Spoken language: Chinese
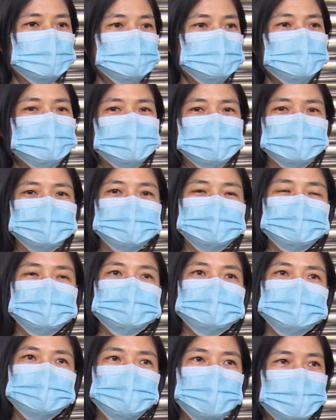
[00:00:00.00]
如果这些
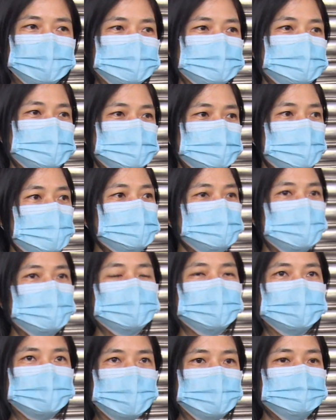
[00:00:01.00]
钱是王医师、王太
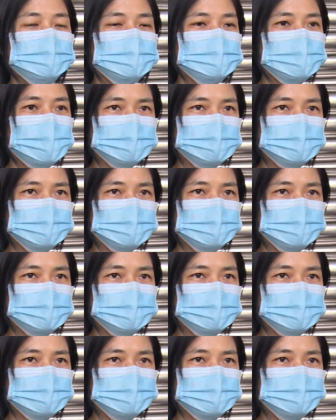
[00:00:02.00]
太他们